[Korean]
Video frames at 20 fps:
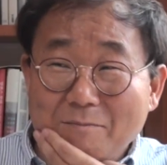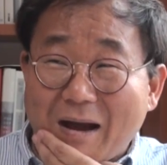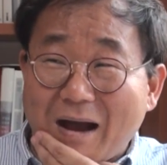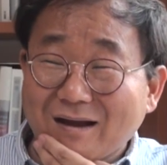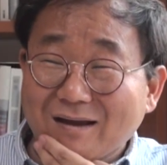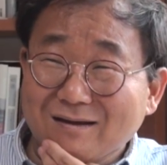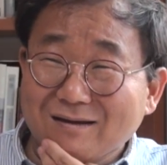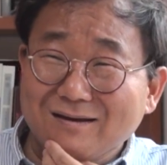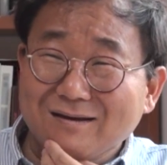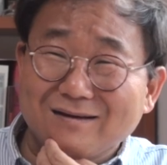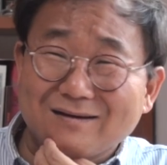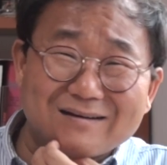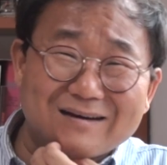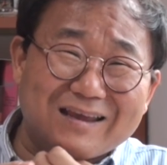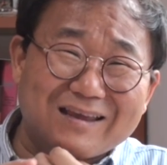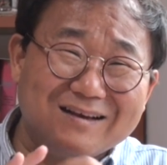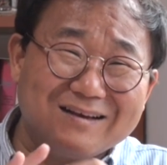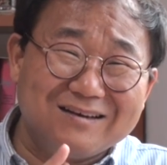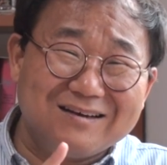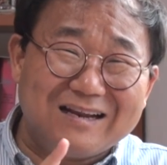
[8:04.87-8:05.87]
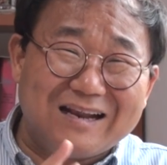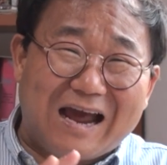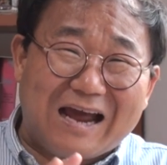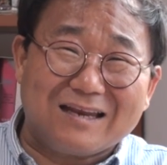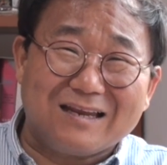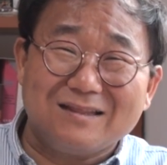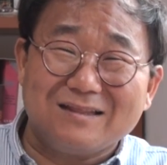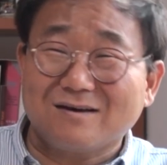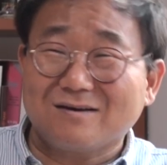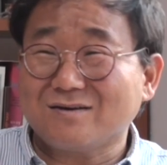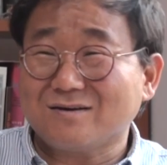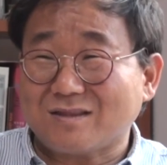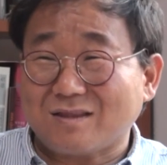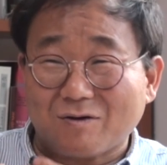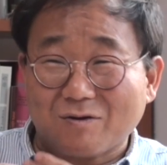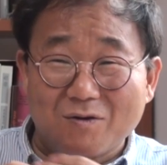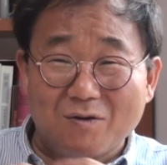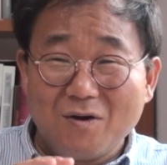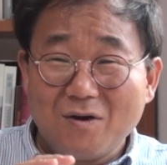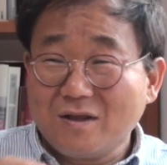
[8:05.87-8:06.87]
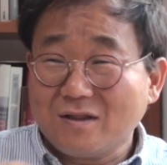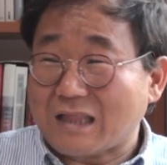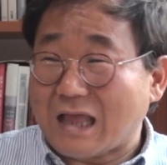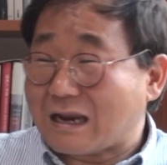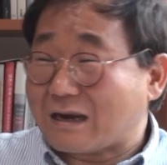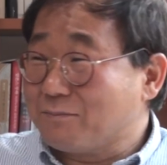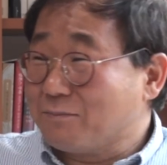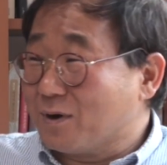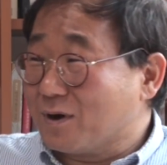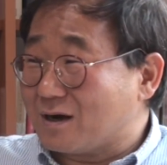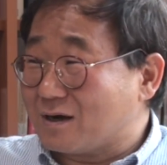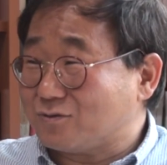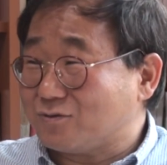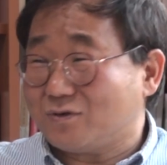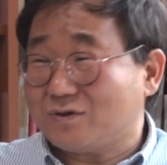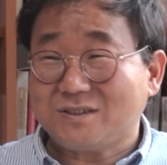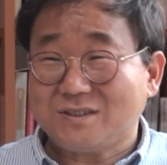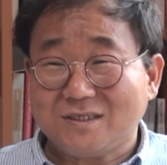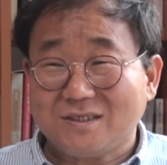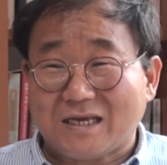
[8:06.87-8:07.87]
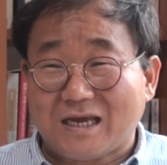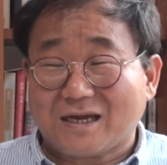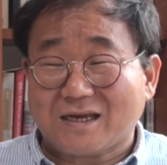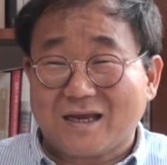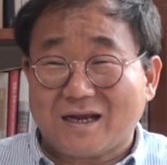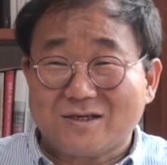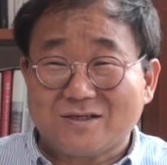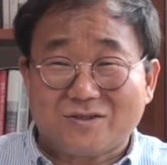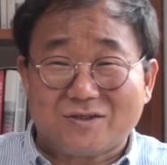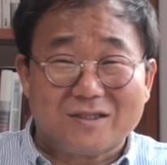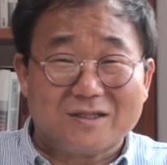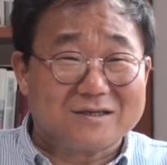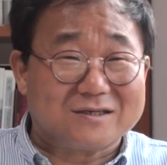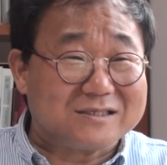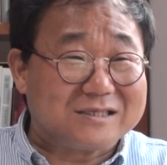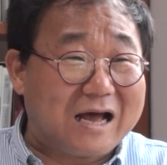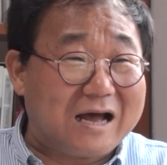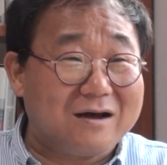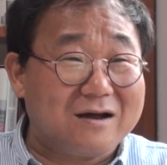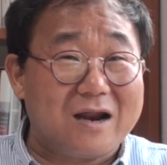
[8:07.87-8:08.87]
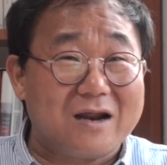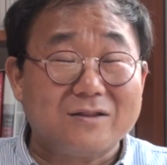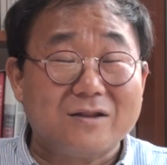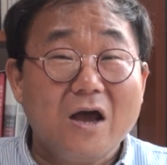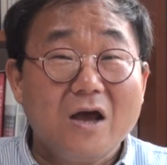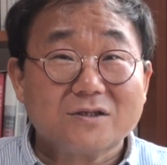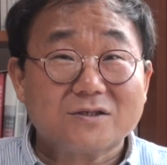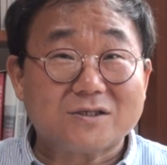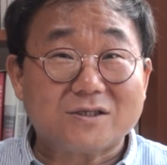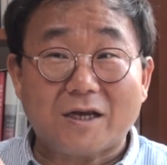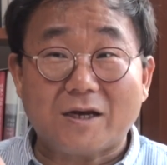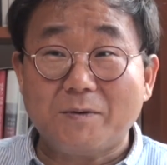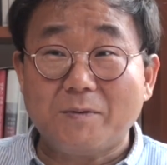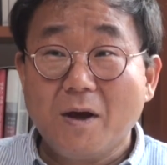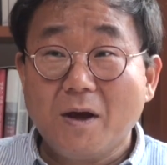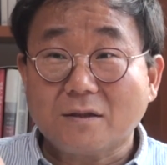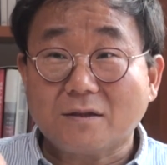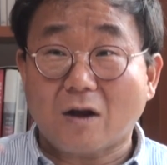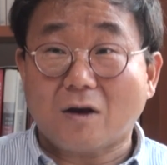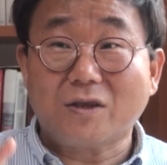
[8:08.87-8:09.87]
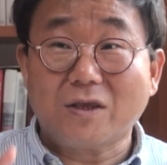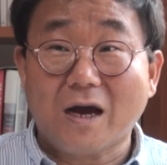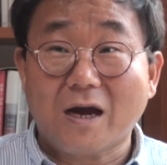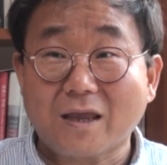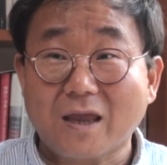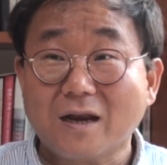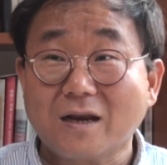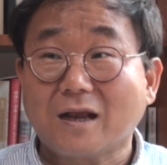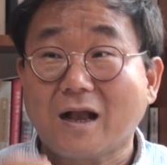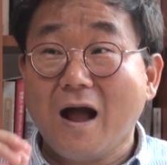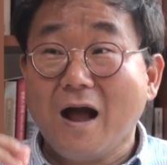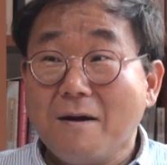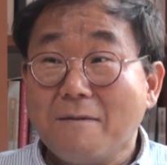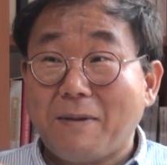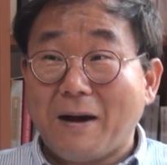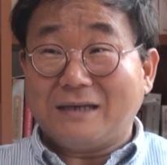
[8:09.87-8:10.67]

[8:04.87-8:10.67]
막연히 그래 이거는 아닌데 그렇다고 다른 뭔가를 뚜렷이 이야기할 수 있는 그상황 아닌데 저 사람 딱 이야기하니까